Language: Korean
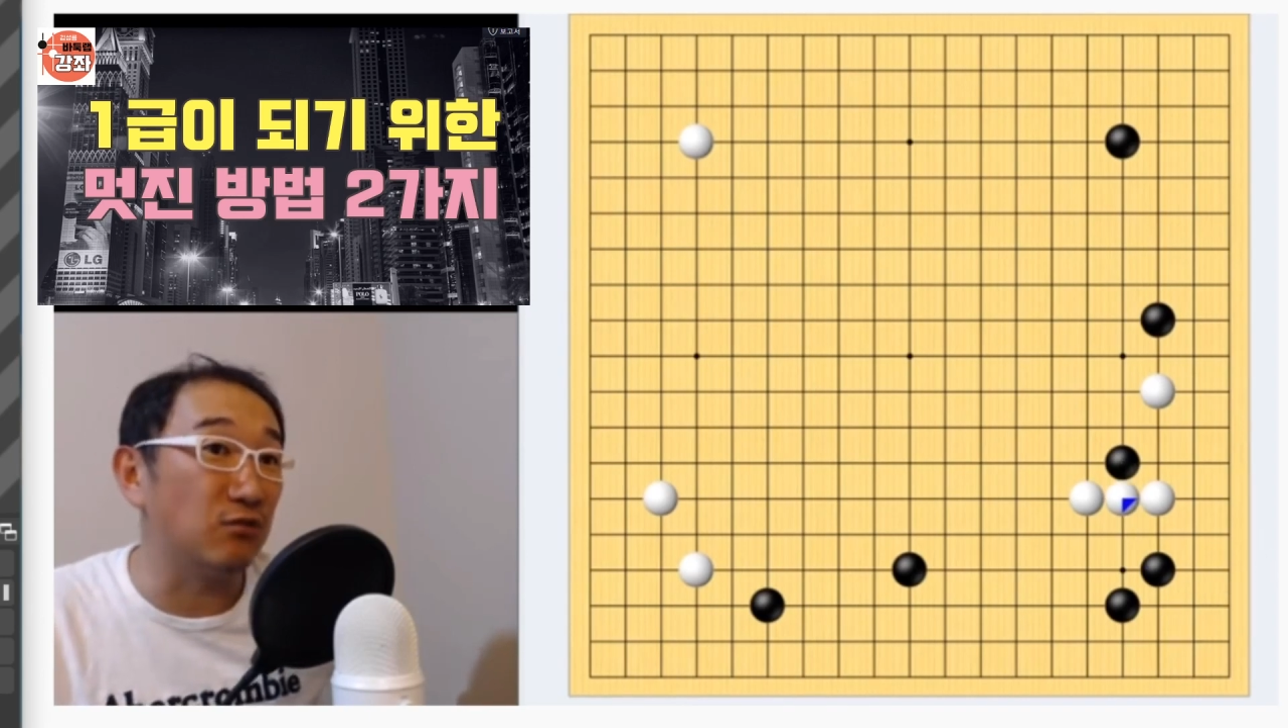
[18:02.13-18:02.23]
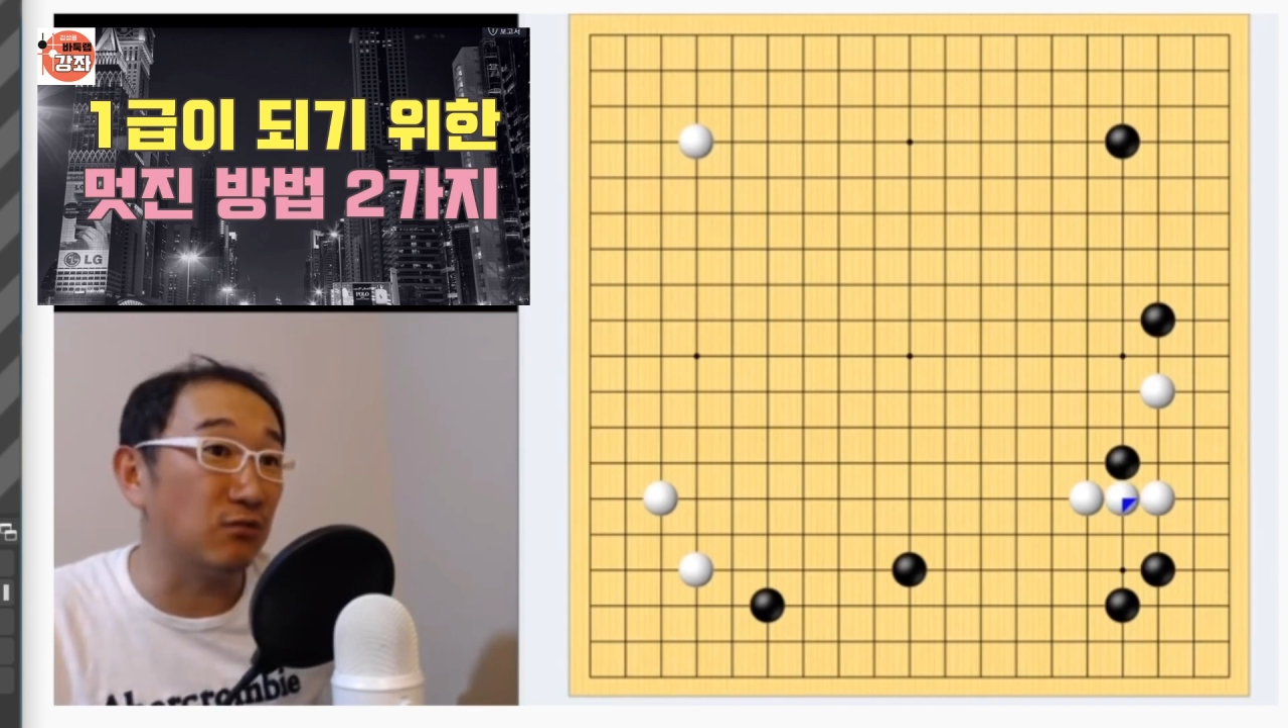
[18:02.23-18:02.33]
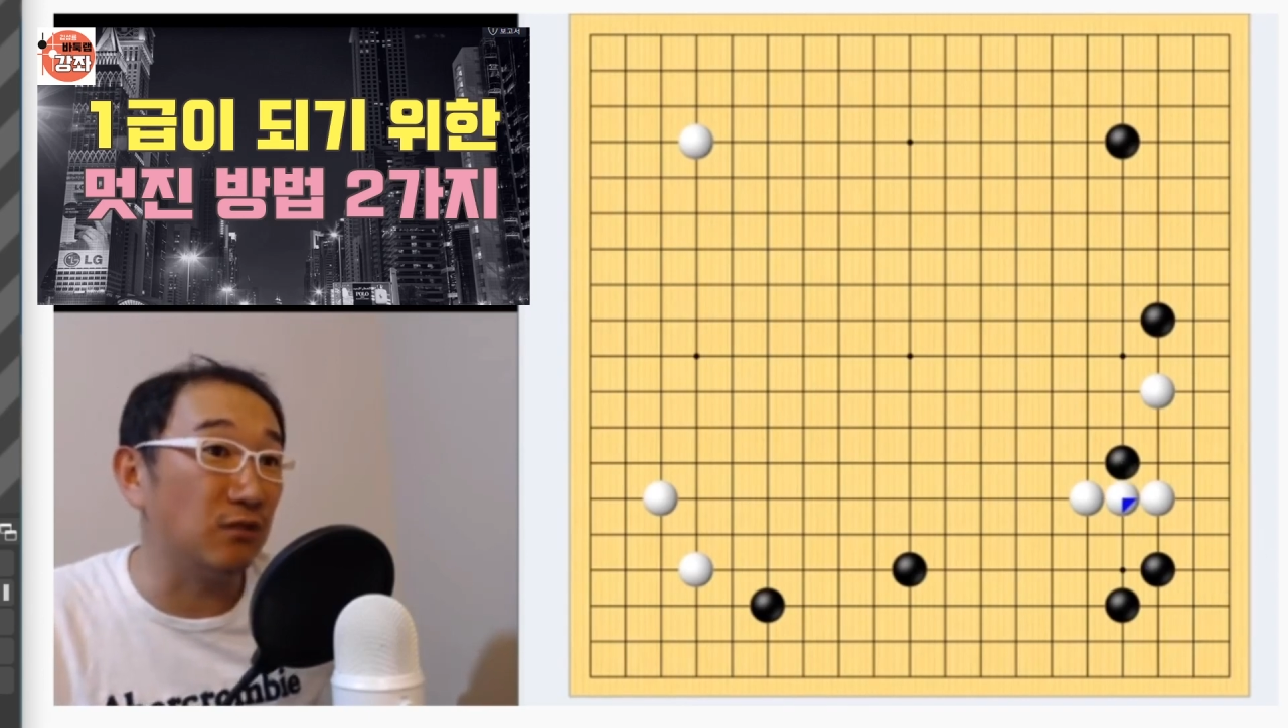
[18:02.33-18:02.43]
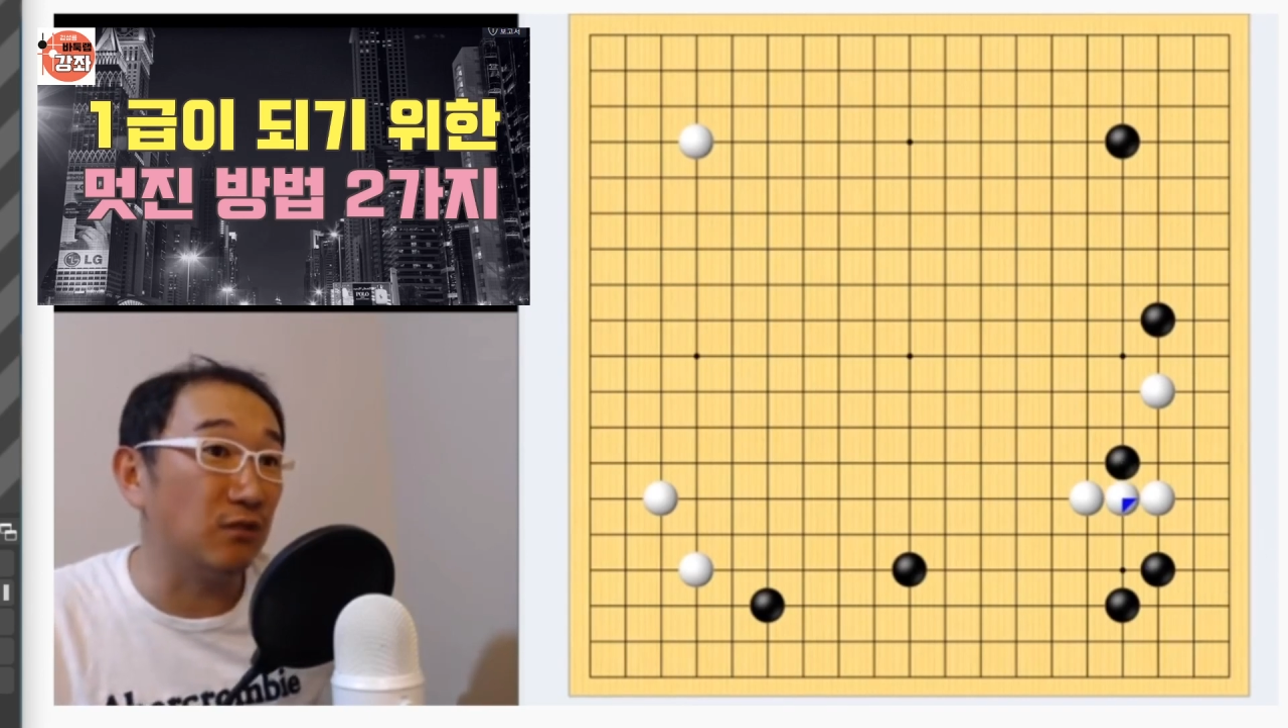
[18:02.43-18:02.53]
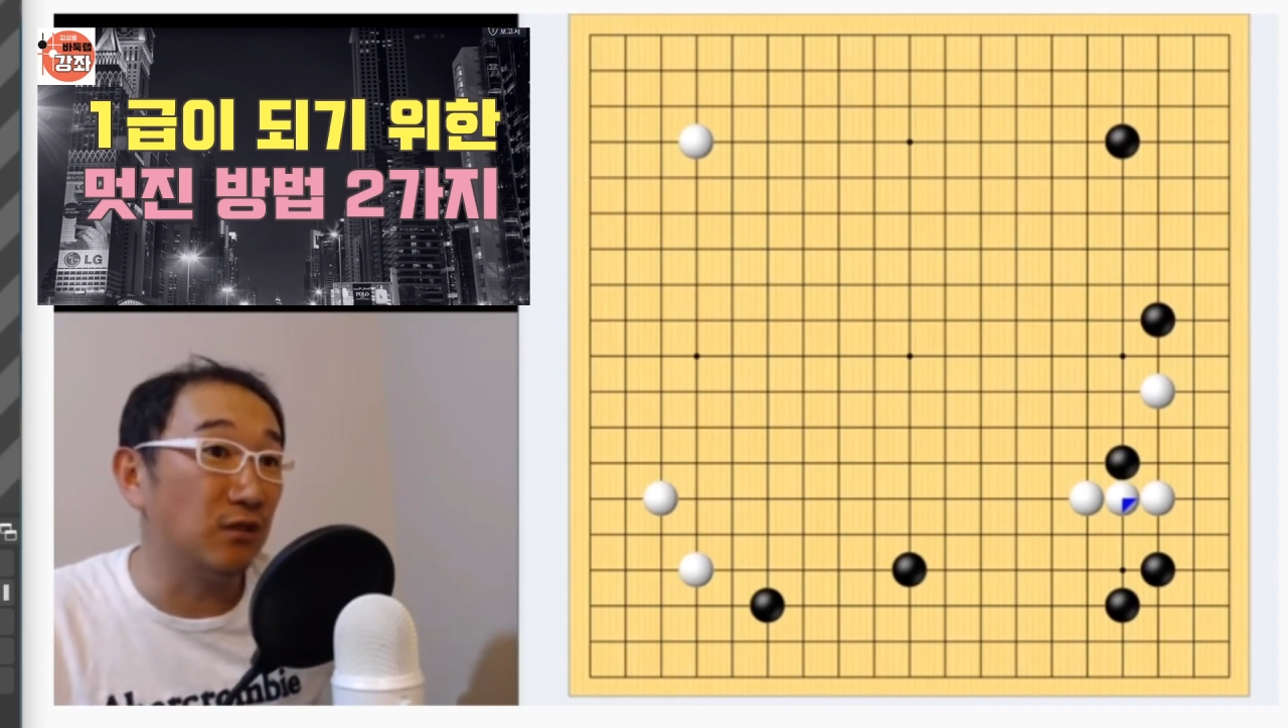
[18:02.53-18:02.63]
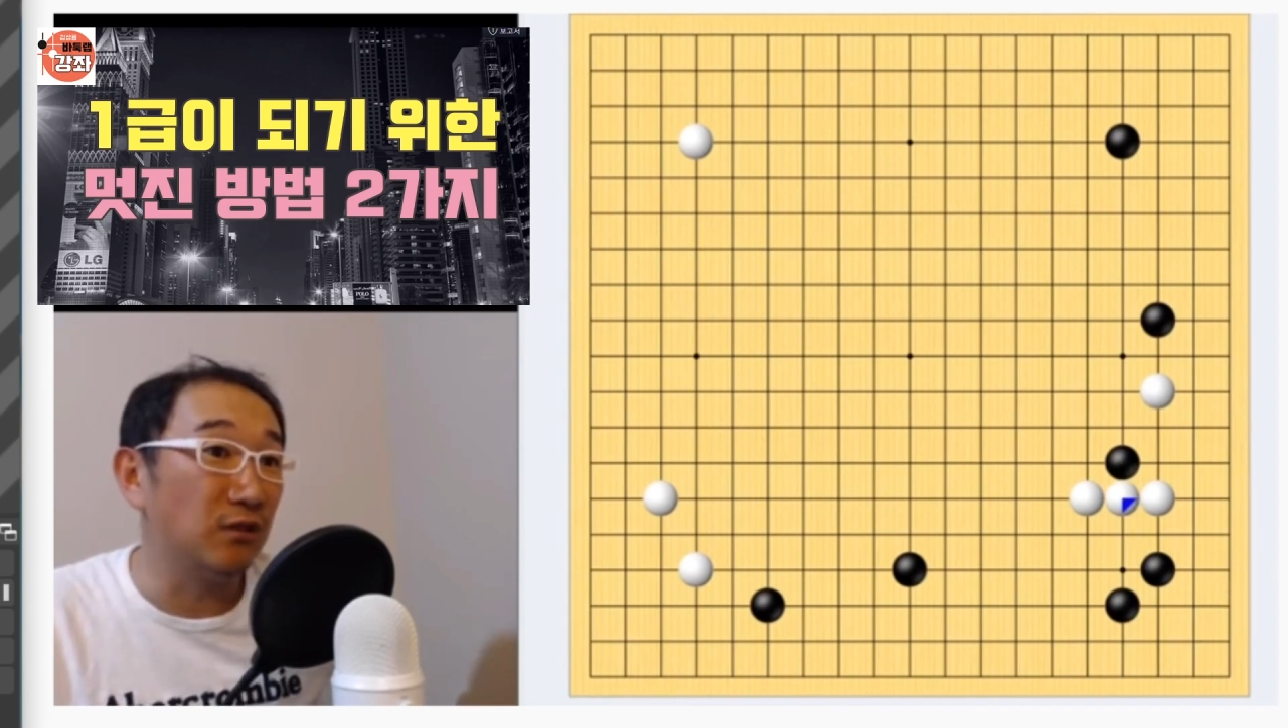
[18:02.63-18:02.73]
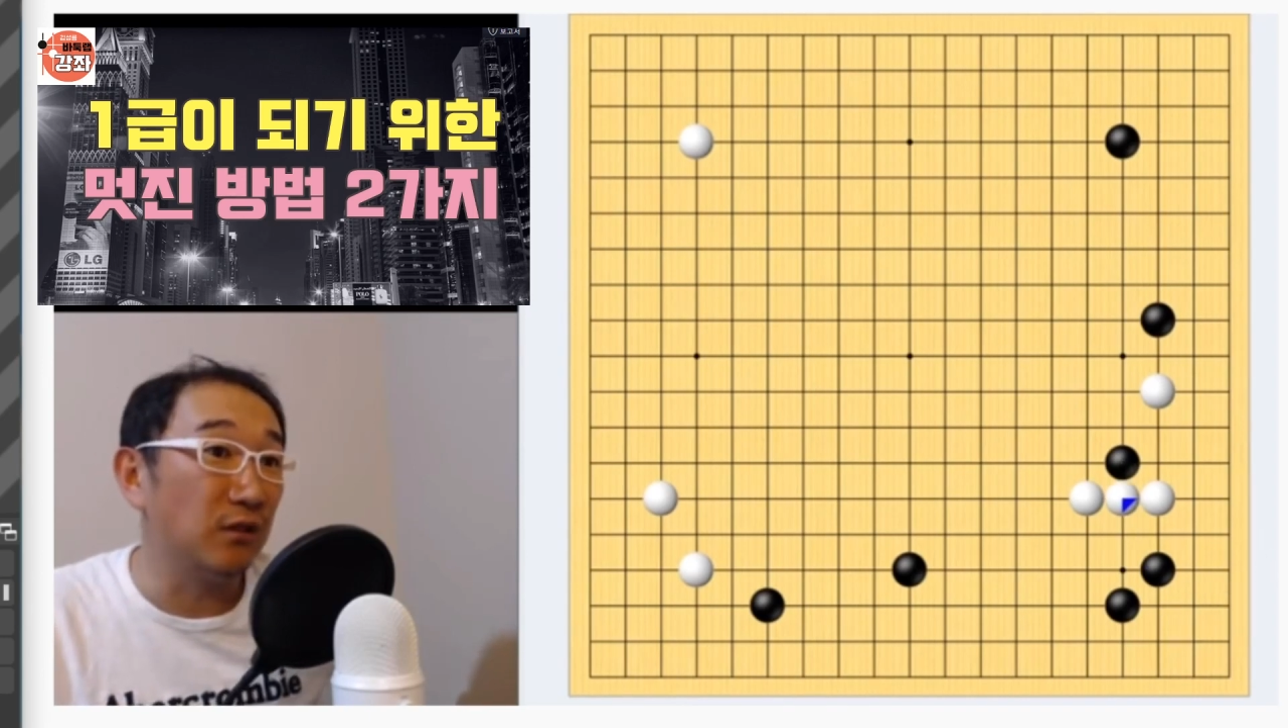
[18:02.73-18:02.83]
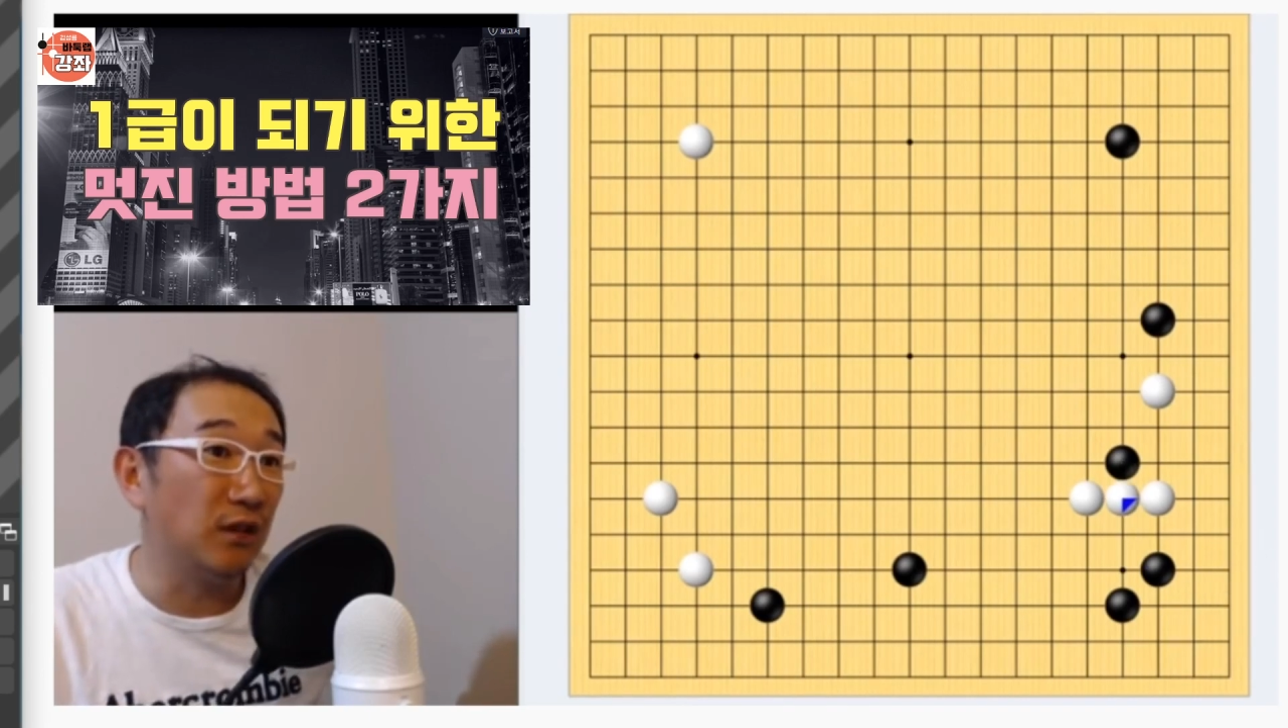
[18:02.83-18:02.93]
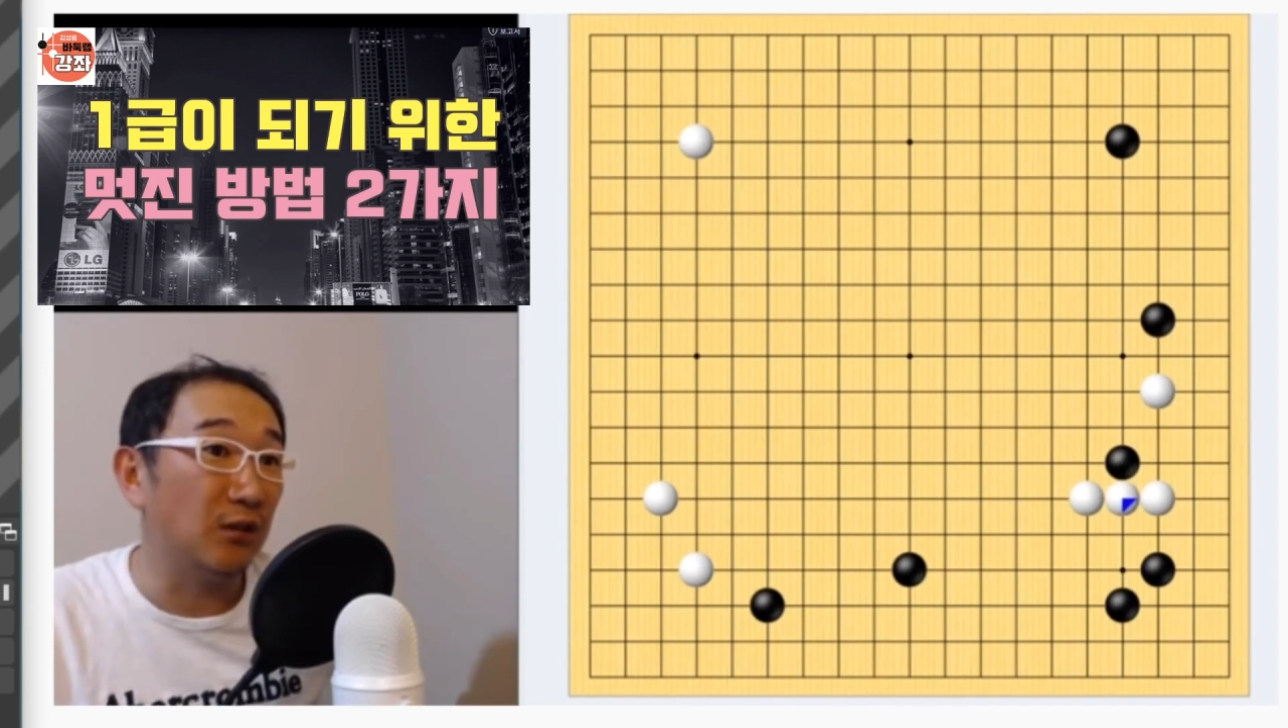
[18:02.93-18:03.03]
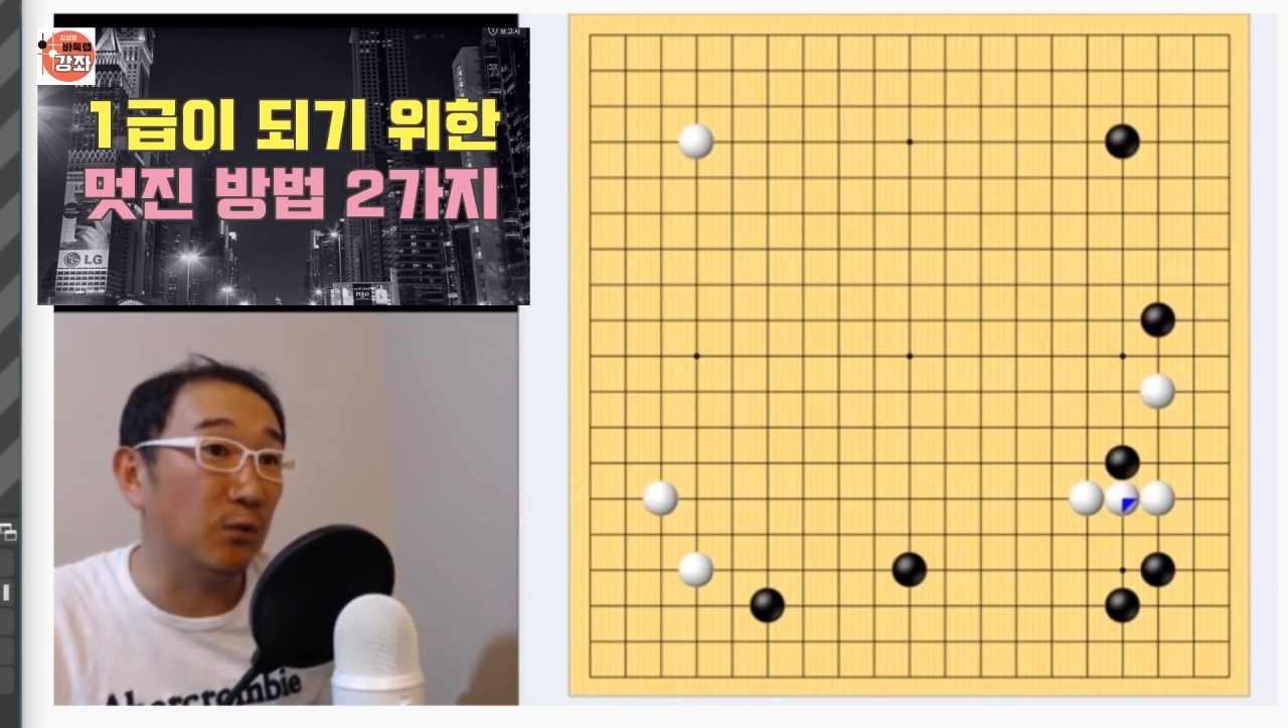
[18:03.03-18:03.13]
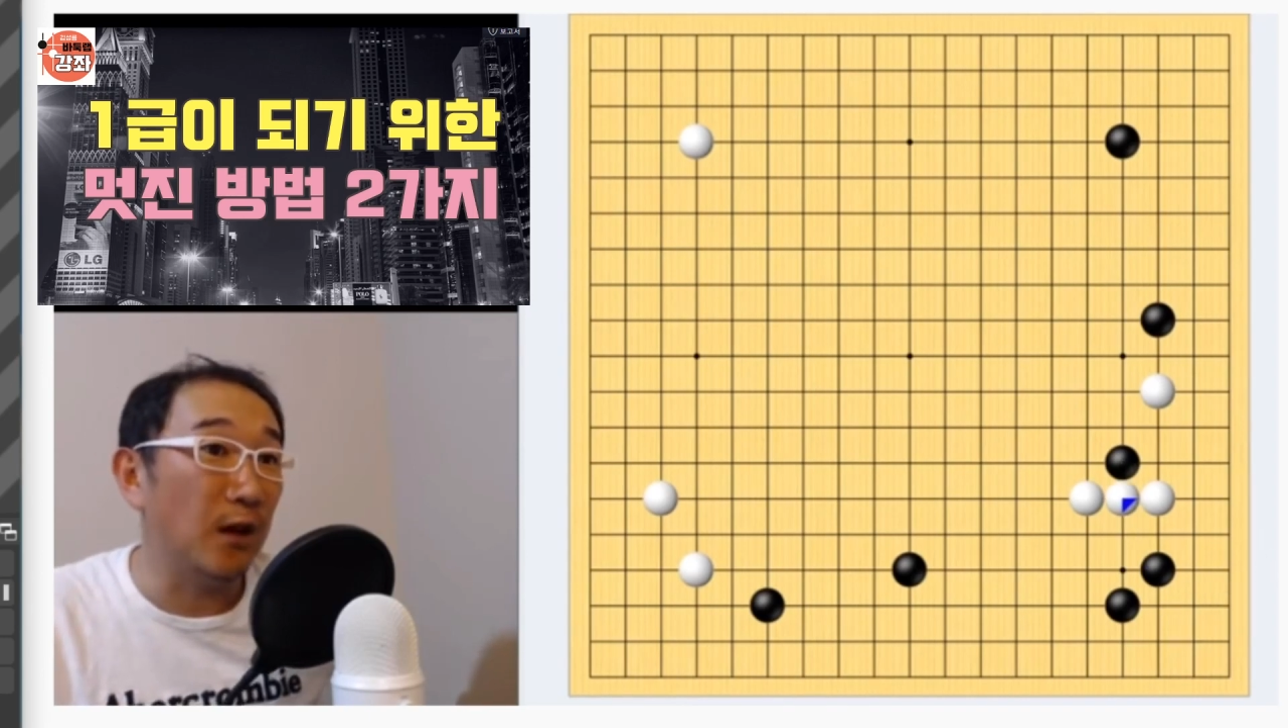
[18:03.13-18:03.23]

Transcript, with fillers: 수, 예,